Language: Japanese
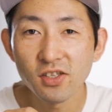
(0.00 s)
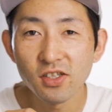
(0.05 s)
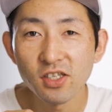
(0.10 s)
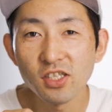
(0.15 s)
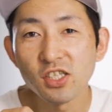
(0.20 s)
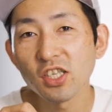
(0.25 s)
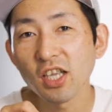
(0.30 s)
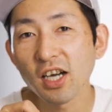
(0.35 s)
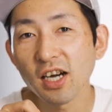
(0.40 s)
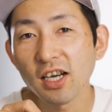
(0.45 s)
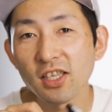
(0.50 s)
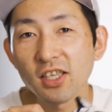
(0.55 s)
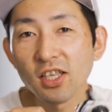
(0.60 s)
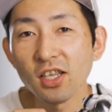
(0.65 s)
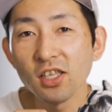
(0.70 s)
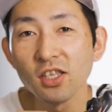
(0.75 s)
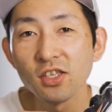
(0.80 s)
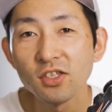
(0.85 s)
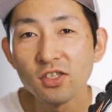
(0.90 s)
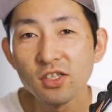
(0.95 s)
にしたかっ
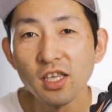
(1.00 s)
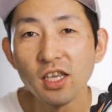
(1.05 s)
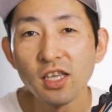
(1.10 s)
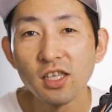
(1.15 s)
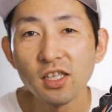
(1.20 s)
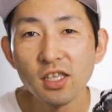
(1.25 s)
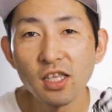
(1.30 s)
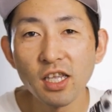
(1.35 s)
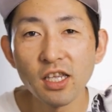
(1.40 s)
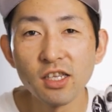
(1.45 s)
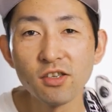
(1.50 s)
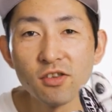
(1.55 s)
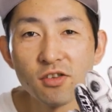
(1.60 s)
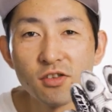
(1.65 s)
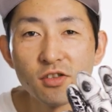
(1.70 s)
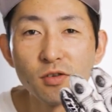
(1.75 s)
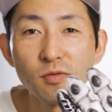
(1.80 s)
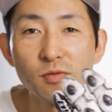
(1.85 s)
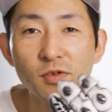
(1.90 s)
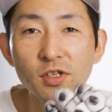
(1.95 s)
たんですね。って
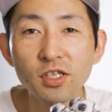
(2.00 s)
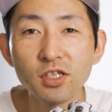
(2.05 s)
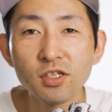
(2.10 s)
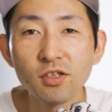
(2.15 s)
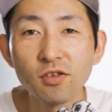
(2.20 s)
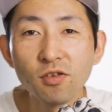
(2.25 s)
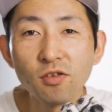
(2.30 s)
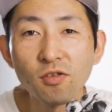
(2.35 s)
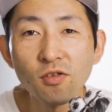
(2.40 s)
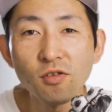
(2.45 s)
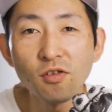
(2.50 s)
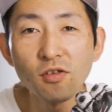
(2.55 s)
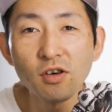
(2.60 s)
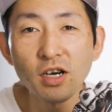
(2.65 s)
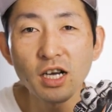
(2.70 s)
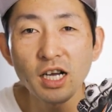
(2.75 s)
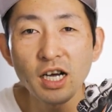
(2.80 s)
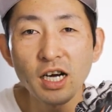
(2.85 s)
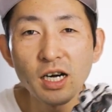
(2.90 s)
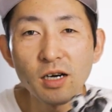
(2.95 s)
いうのもですよ、ここ
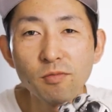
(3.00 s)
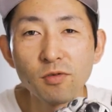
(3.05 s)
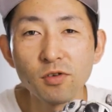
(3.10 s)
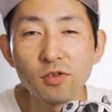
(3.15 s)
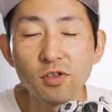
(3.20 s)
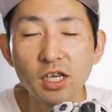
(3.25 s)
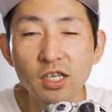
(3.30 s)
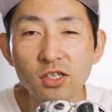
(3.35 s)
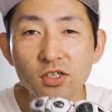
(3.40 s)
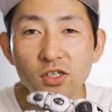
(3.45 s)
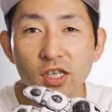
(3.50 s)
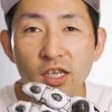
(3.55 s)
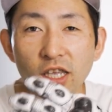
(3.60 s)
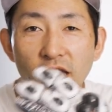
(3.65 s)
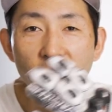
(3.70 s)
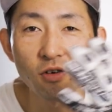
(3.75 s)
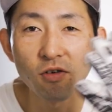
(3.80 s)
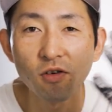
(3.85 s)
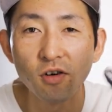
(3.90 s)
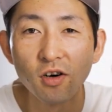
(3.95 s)
がカーボンのやつって
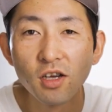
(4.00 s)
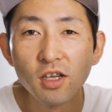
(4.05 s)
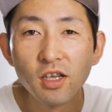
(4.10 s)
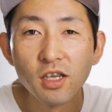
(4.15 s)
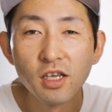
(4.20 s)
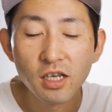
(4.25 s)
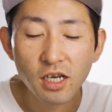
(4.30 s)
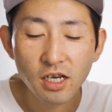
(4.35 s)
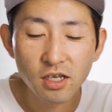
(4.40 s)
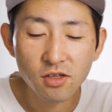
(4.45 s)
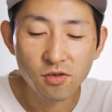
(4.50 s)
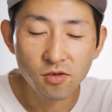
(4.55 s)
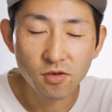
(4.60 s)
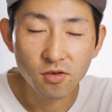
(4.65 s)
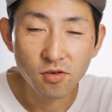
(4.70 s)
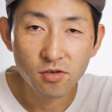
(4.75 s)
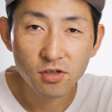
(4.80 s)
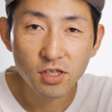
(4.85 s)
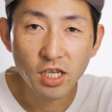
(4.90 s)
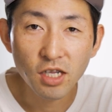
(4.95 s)
結構、あ
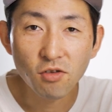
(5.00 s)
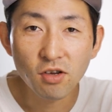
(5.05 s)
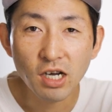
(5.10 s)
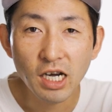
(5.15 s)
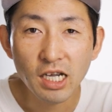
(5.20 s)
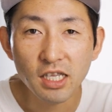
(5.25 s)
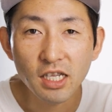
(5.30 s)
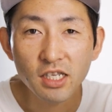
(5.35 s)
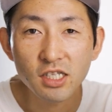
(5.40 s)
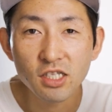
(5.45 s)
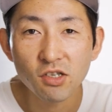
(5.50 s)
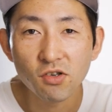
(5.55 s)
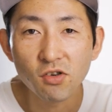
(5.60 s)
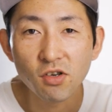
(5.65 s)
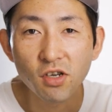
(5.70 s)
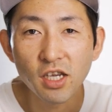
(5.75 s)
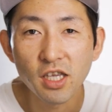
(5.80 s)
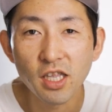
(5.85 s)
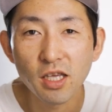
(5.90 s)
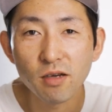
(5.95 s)
の、手の形
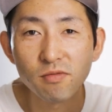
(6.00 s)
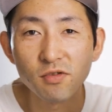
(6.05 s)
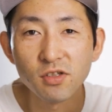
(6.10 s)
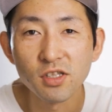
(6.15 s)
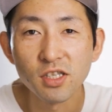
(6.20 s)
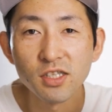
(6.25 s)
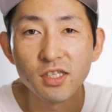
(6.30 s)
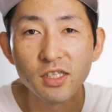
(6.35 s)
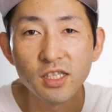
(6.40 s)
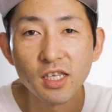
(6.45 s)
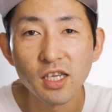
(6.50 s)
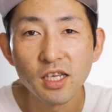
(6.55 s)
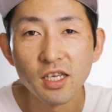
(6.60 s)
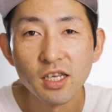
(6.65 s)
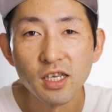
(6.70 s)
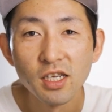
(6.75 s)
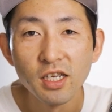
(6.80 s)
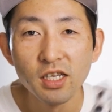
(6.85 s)
を選ぶんですね。